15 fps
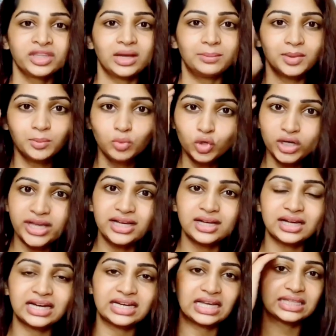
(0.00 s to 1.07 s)
நம்ம முடிக்கு
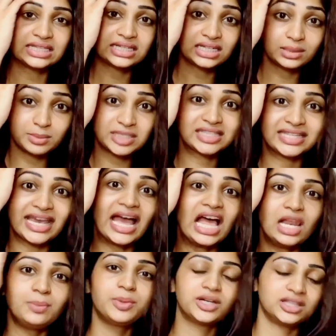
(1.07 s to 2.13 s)
கிடையாதுங்க நம்ம
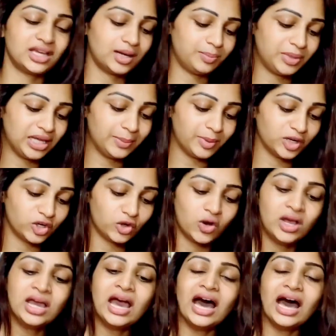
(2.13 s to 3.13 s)
ஸ்கேல்புக்கு தான் அப்ளை பண்ணணும்